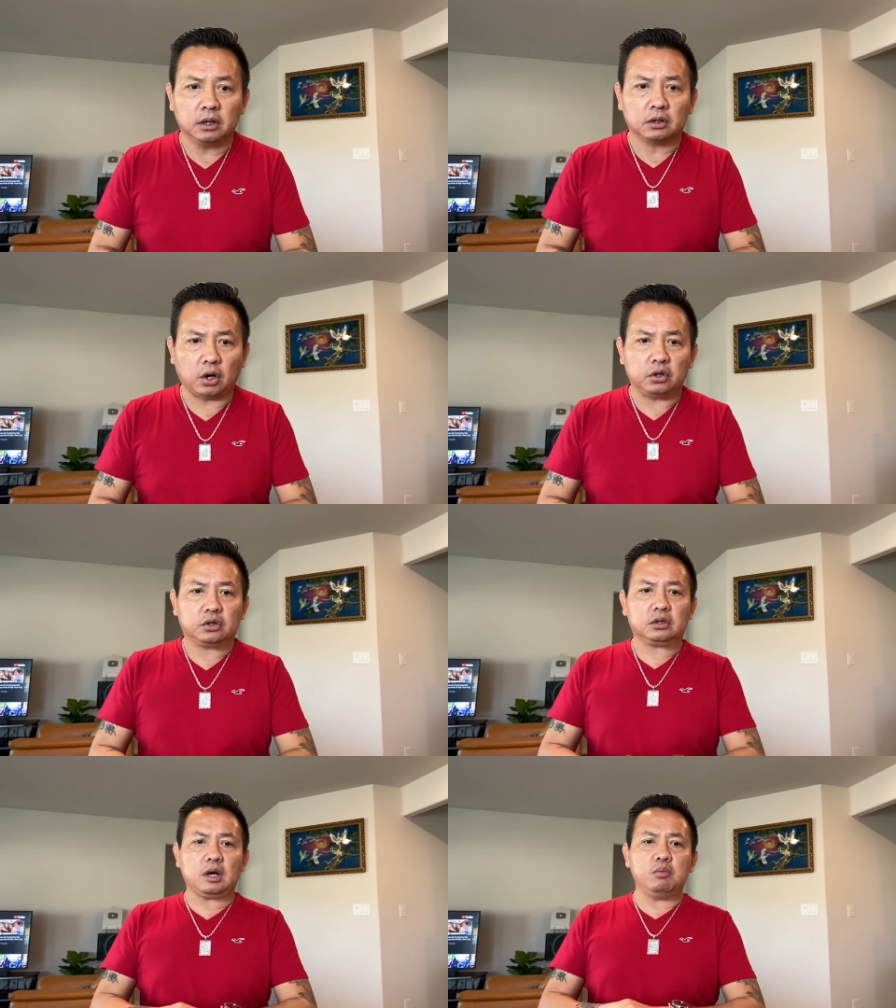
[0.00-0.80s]
rồi
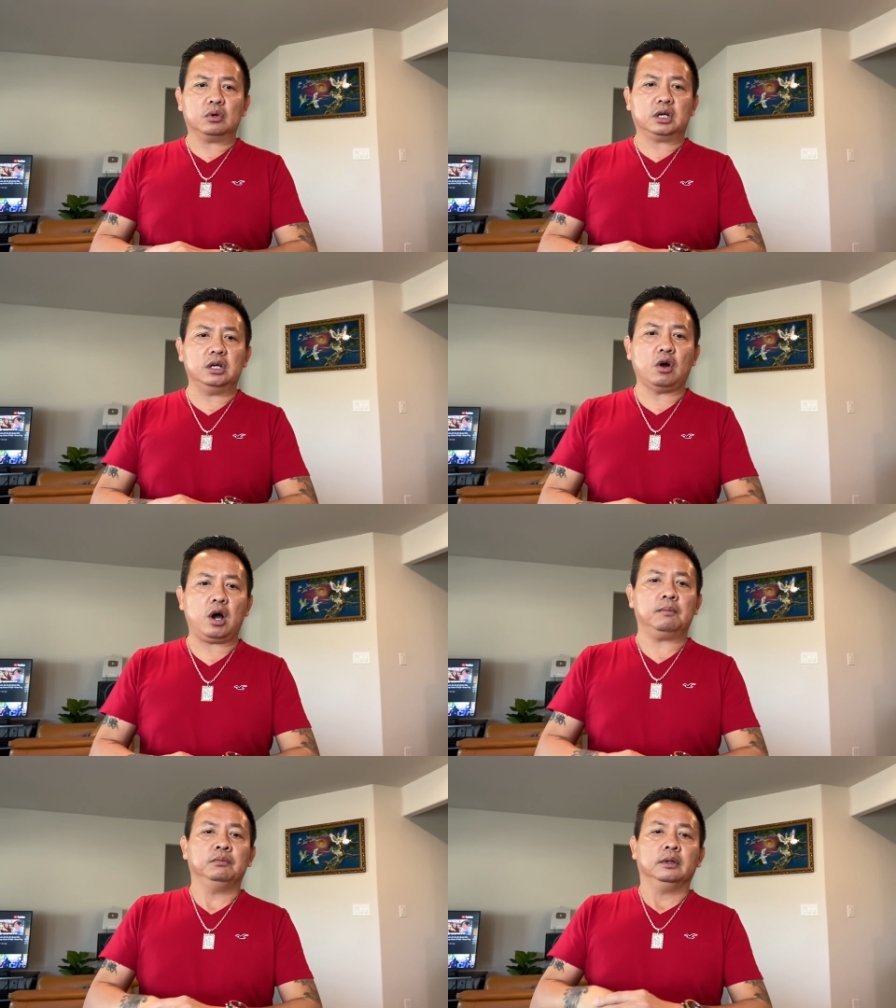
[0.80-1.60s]
trong khi
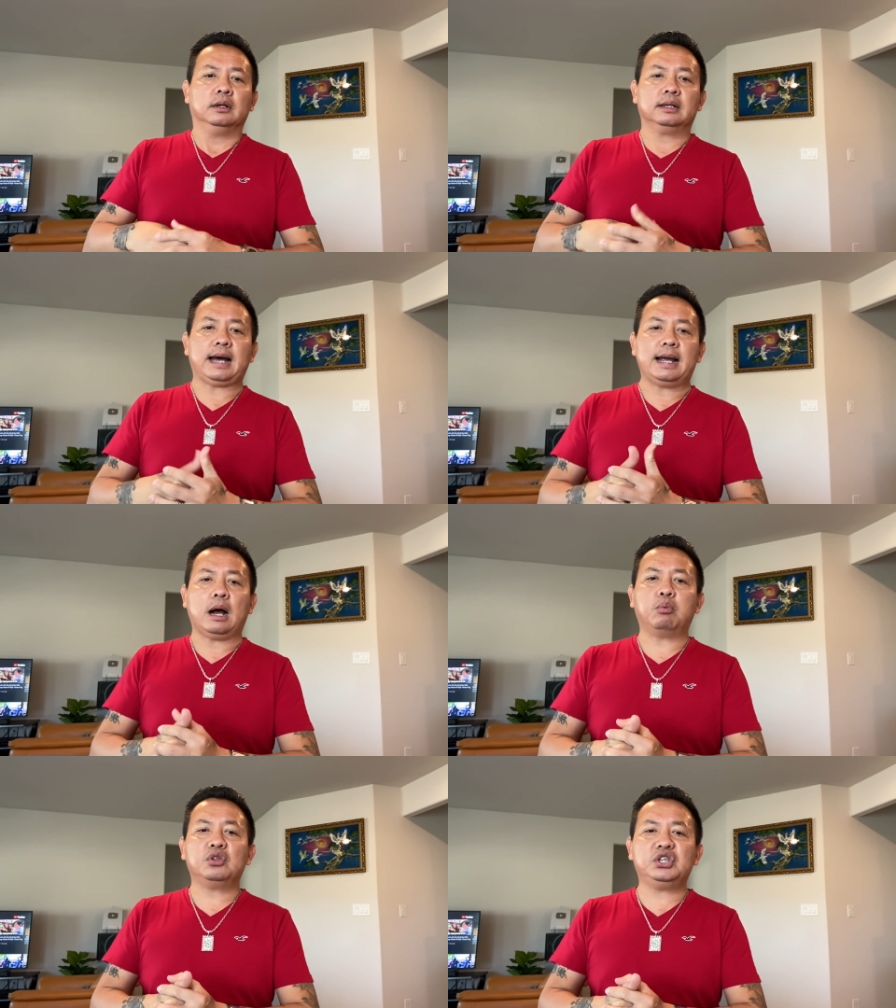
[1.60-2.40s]
đó đại
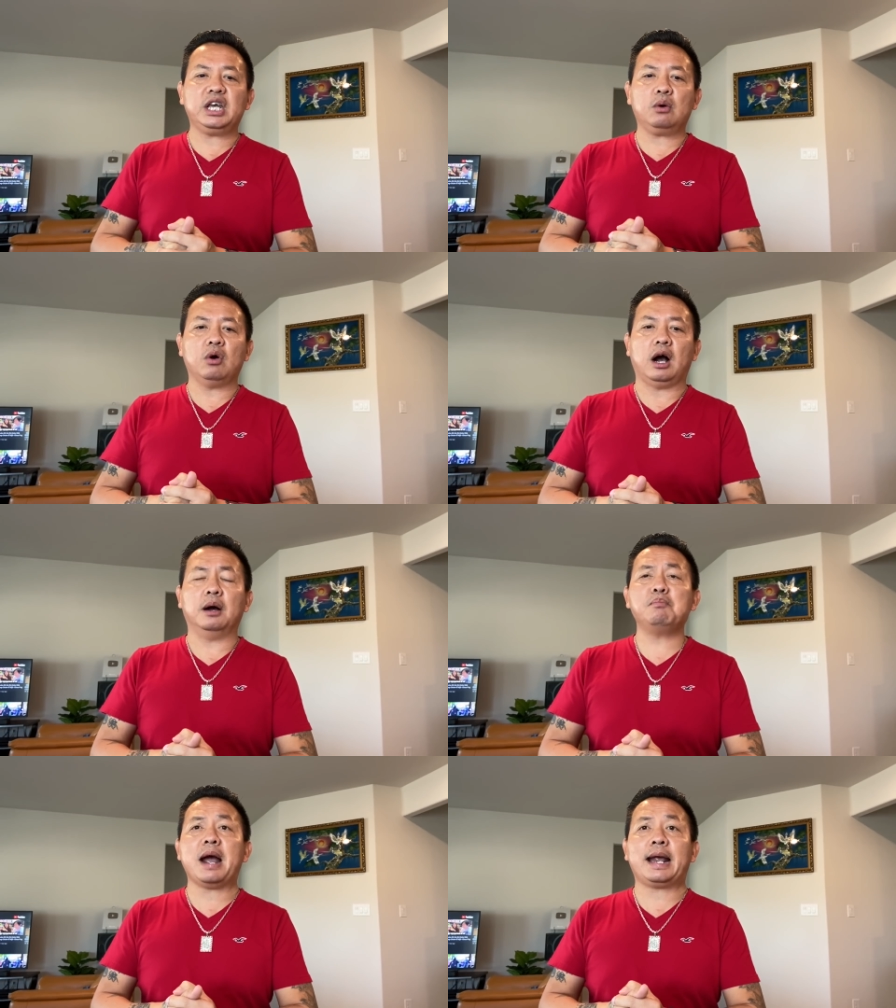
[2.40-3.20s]
học Yale
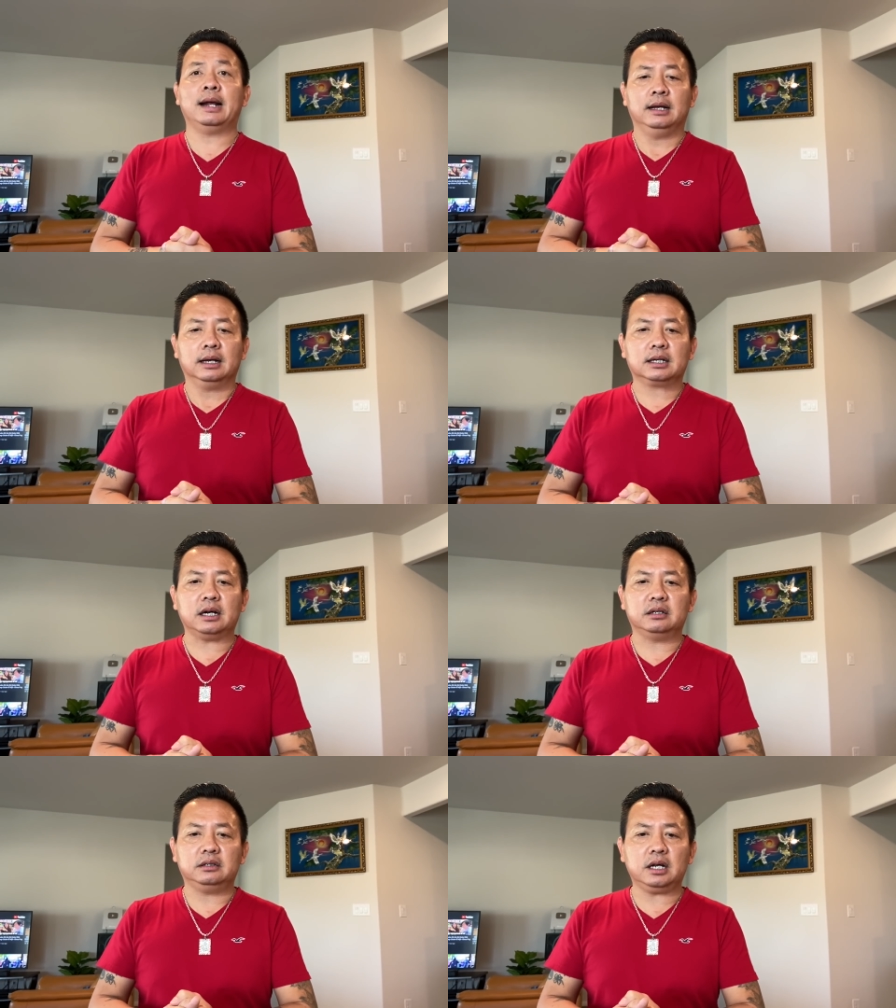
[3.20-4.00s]
ở bang
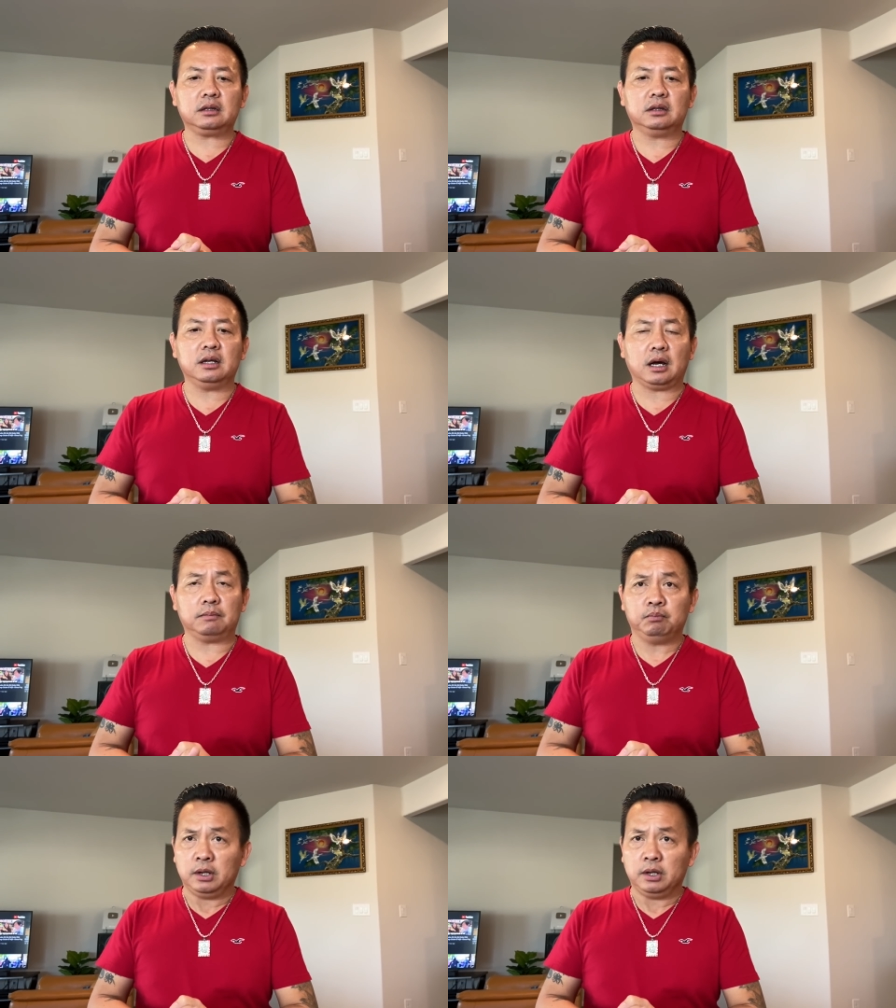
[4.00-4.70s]
Connecticut